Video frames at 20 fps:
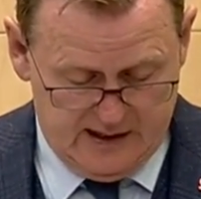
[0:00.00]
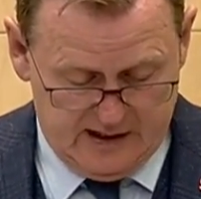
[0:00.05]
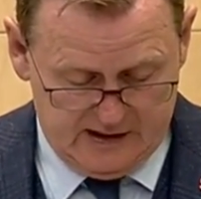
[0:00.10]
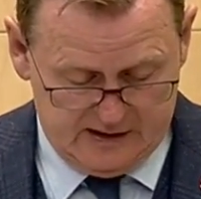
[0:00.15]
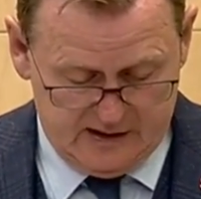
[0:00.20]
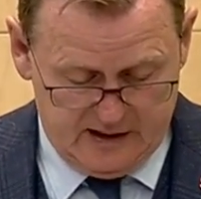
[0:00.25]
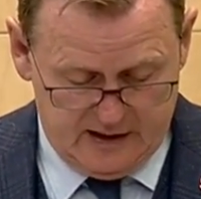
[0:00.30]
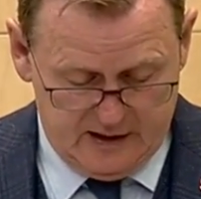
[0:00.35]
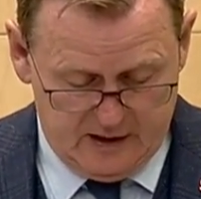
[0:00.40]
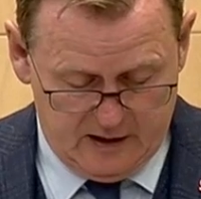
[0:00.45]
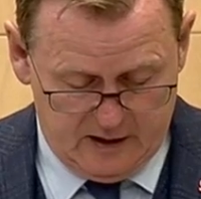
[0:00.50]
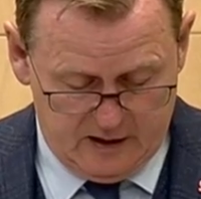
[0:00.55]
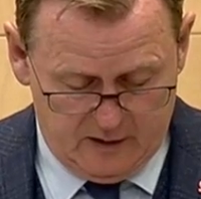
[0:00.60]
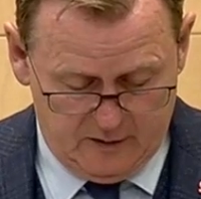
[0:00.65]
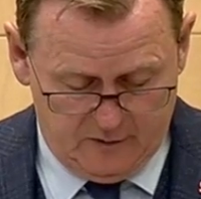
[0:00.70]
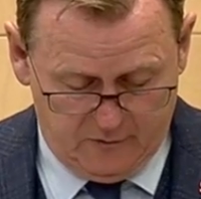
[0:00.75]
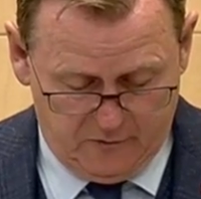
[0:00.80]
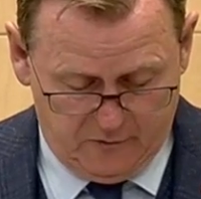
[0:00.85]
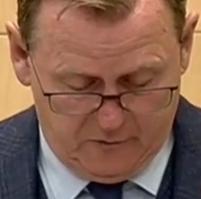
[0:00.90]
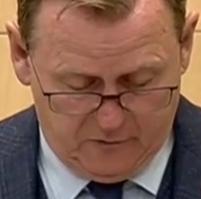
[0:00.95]
Nach
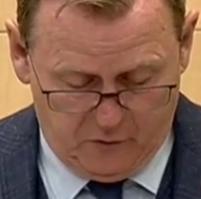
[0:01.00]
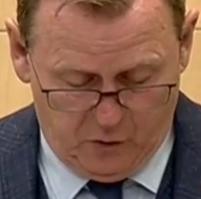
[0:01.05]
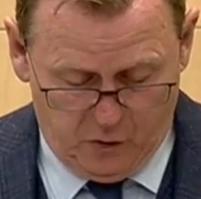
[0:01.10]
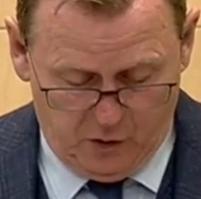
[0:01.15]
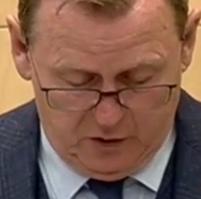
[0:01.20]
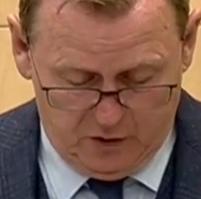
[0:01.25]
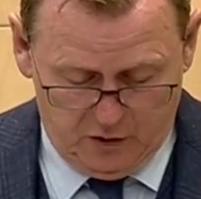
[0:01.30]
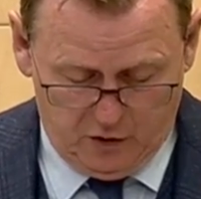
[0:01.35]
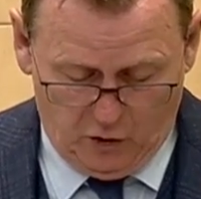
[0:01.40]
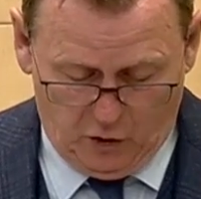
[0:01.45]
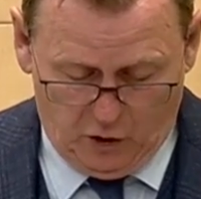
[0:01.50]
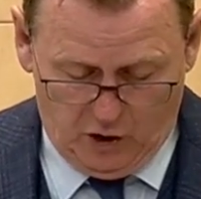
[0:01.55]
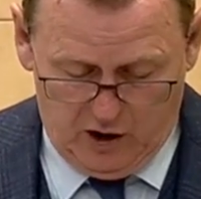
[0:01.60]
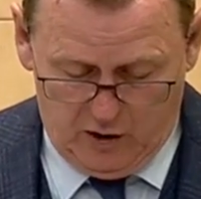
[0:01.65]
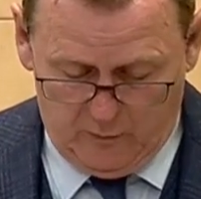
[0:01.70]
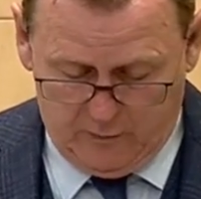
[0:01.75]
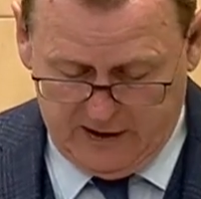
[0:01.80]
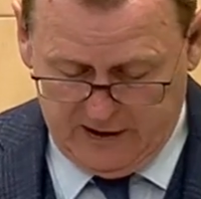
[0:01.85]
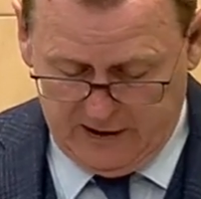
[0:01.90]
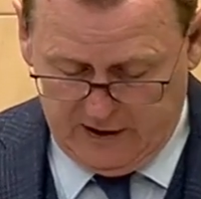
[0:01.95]
seiner führenden
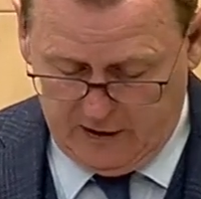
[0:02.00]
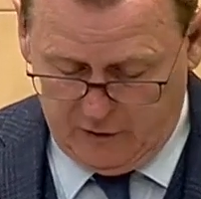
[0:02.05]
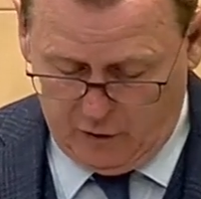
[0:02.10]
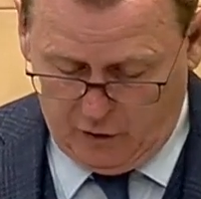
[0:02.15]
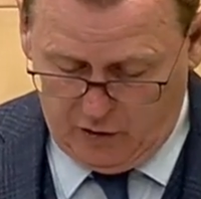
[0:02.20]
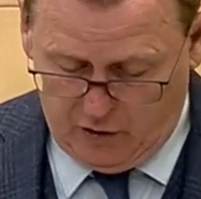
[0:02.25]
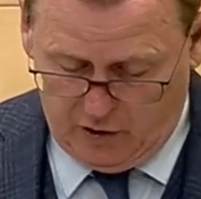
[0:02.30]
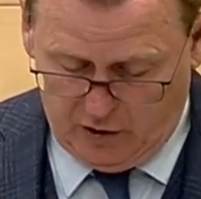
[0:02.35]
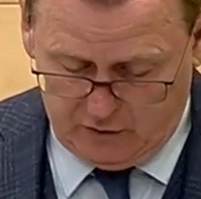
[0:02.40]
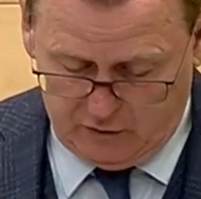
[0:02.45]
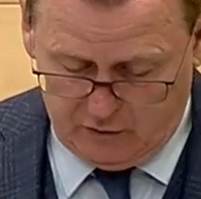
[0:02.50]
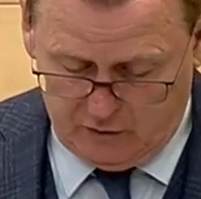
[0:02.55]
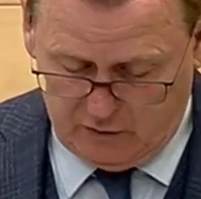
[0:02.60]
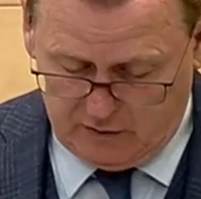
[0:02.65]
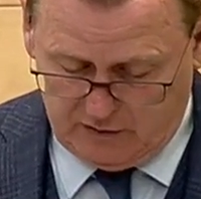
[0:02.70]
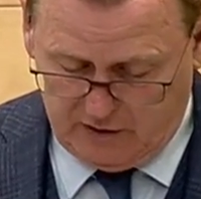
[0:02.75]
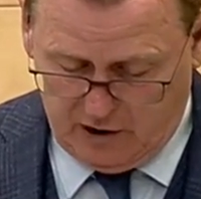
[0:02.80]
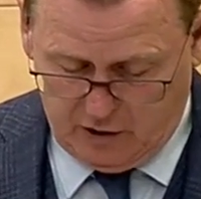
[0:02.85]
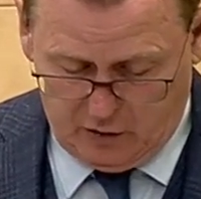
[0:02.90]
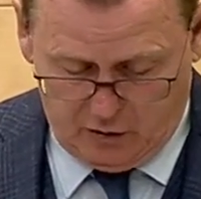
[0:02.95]
Rolle bei der
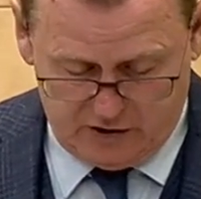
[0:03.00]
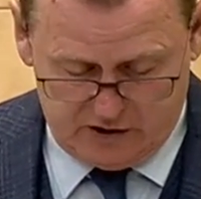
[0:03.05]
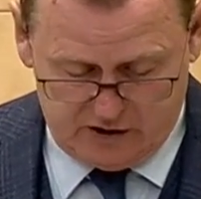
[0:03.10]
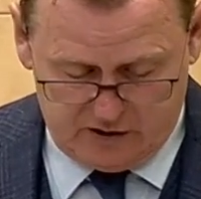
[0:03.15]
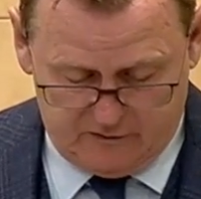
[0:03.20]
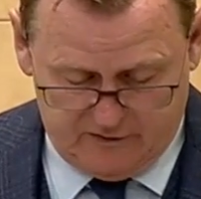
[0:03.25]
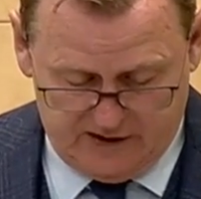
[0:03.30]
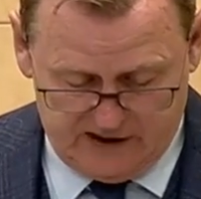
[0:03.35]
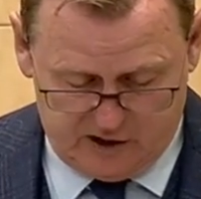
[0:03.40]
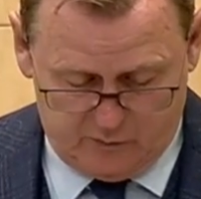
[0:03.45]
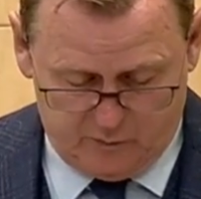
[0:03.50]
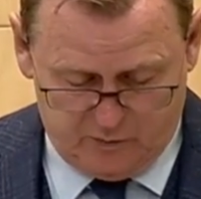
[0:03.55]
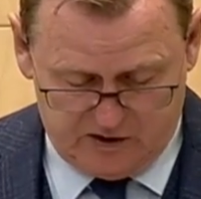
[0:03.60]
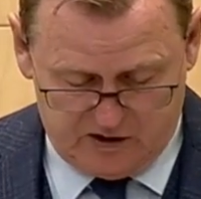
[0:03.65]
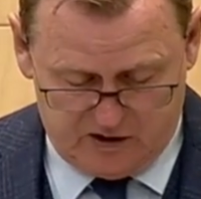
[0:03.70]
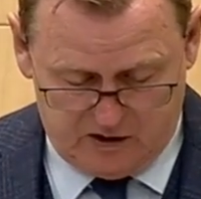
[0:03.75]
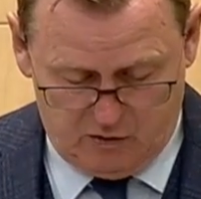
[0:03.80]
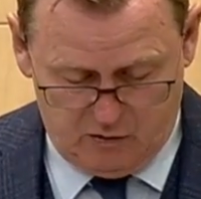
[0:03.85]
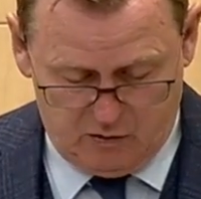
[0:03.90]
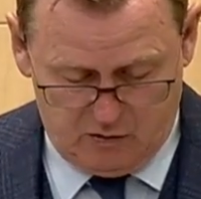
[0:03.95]
Neuordnung der
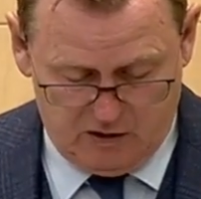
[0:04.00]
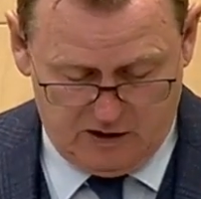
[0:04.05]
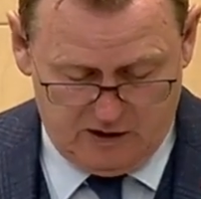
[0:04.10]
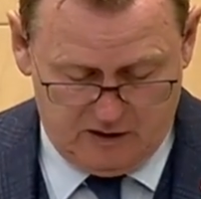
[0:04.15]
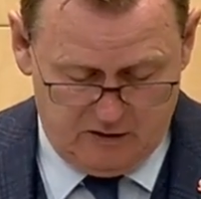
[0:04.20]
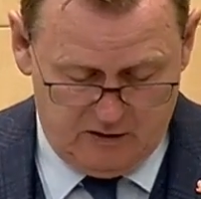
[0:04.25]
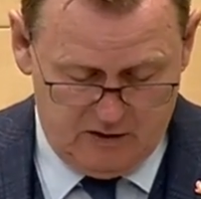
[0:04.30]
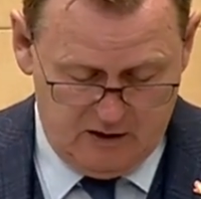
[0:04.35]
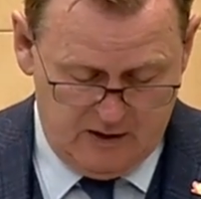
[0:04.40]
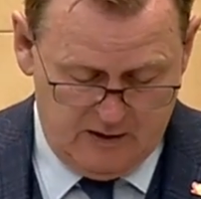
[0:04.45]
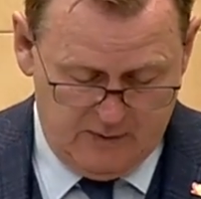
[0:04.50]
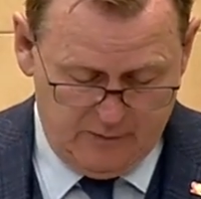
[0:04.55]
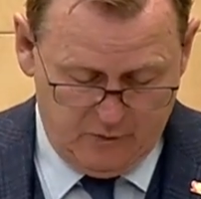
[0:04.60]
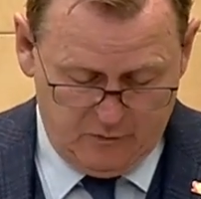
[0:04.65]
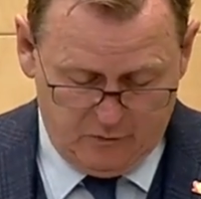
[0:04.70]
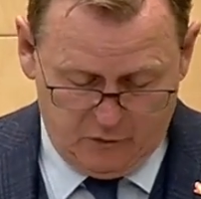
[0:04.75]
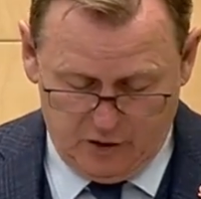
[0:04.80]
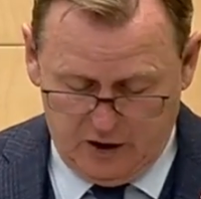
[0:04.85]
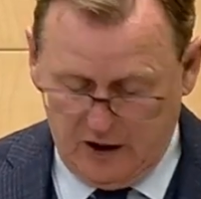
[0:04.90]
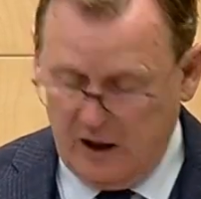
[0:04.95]
Ost-West-Beziehungen
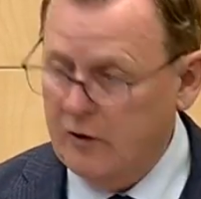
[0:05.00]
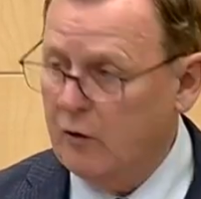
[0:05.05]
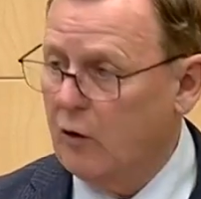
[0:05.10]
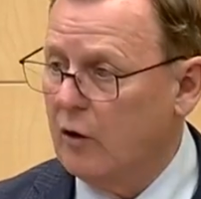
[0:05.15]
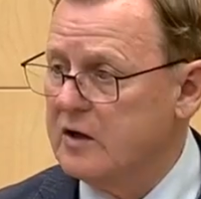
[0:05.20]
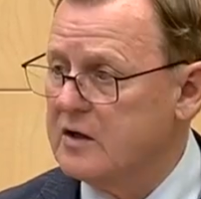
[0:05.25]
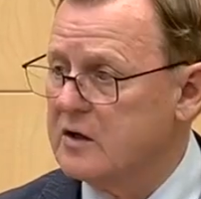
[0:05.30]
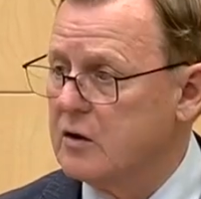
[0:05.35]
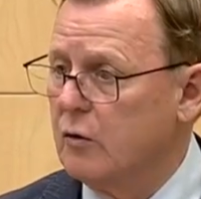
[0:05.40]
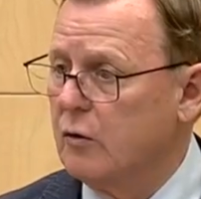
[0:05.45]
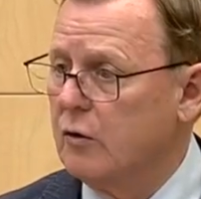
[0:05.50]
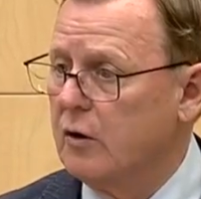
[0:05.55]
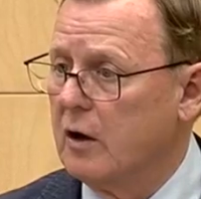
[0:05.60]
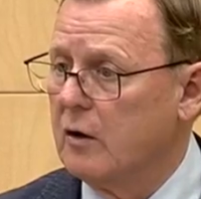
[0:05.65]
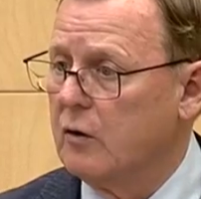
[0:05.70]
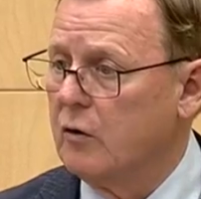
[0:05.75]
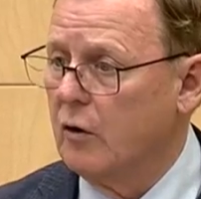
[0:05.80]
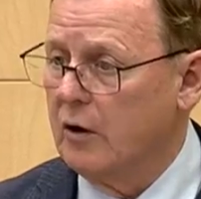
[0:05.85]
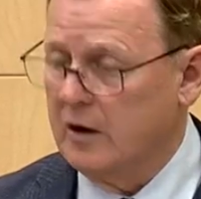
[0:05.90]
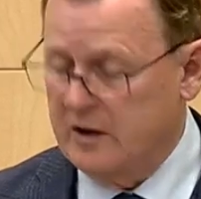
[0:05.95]
wurde er
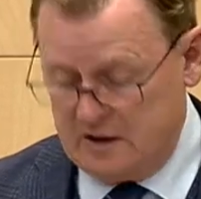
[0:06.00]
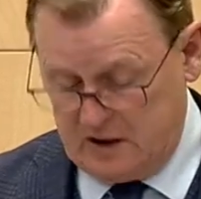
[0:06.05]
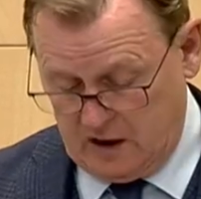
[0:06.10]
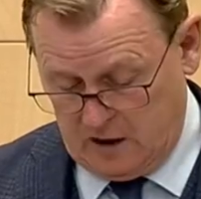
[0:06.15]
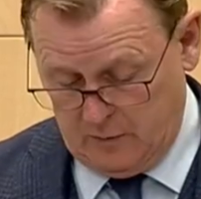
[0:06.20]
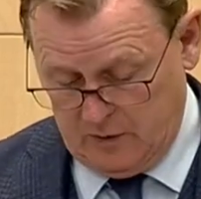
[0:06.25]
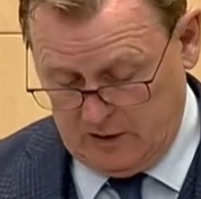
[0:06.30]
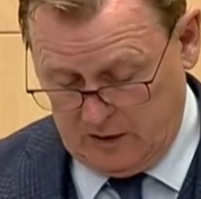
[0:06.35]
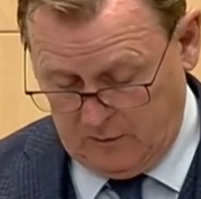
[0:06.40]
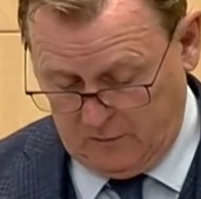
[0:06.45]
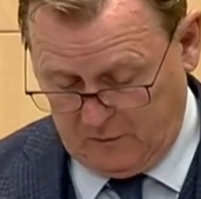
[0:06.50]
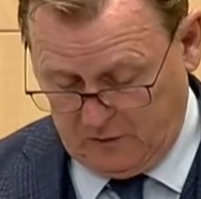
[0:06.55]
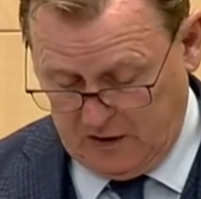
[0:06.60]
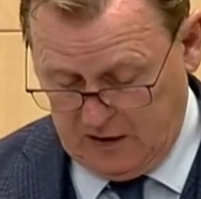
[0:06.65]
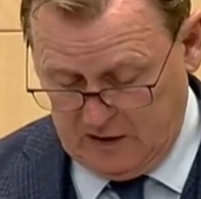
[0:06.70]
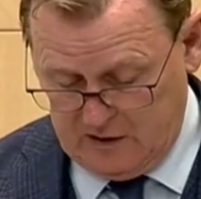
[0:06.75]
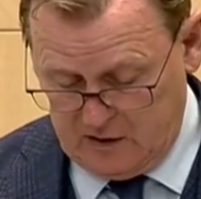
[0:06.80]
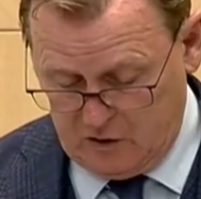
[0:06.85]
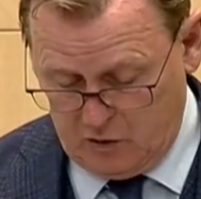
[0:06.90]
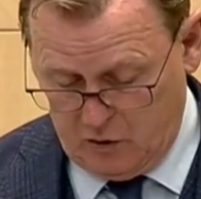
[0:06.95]
1990 mit dem
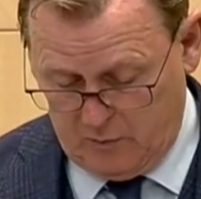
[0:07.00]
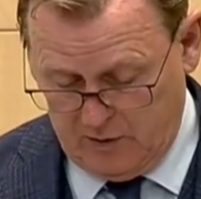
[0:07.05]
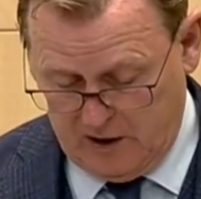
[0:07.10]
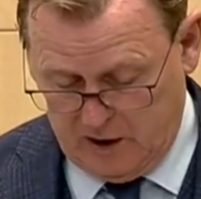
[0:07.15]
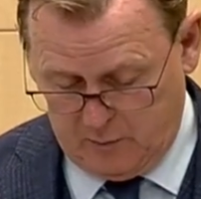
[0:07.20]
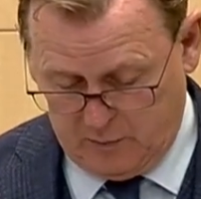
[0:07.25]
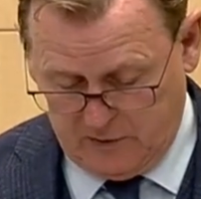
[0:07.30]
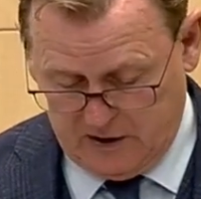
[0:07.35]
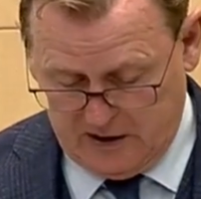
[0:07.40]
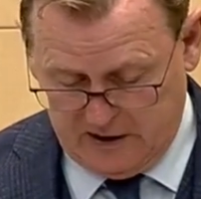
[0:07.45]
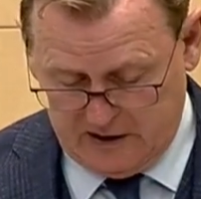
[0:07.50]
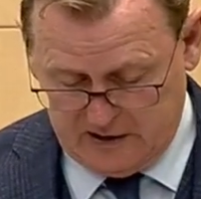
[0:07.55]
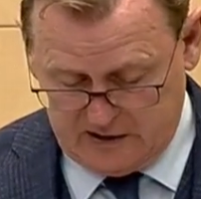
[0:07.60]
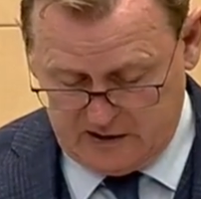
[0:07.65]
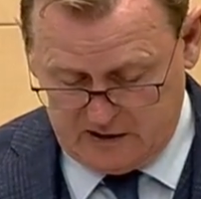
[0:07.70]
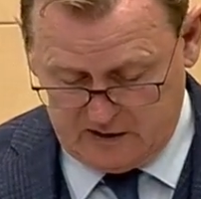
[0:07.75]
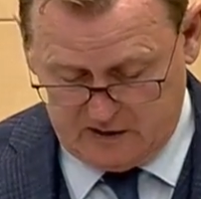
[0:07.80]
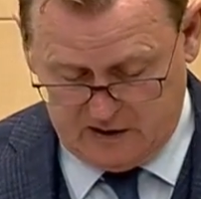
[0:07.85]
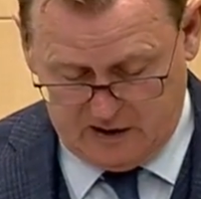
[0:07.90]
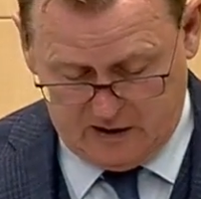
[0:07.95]

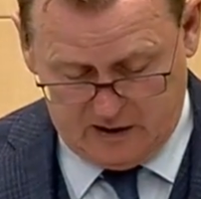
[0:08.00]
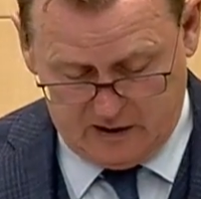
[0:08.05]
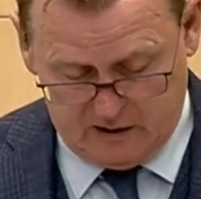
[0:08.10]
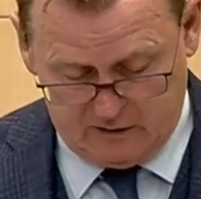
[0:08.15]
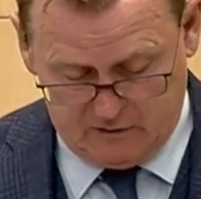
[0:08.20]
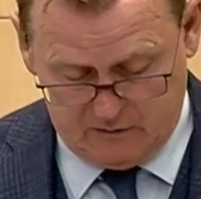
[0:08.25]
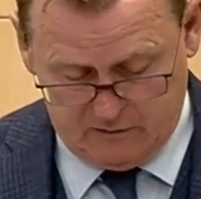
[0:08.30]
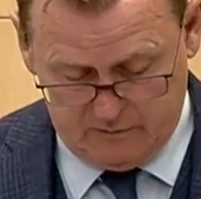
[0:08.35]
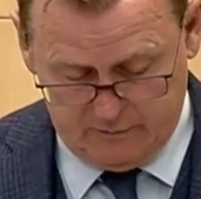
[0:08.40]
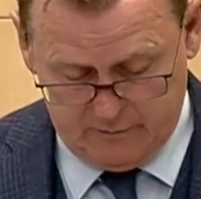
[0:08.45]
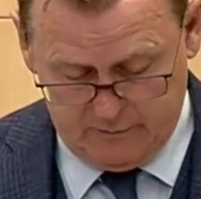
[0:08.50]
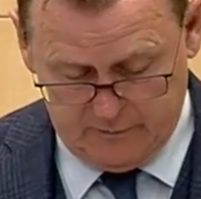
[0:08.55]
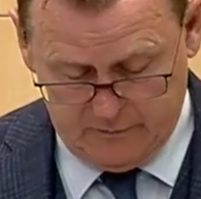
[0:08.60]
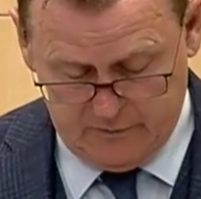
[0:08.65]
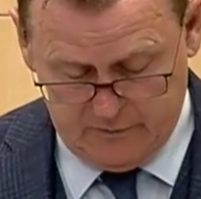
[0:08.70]
Friedensnobelpreis geehrt.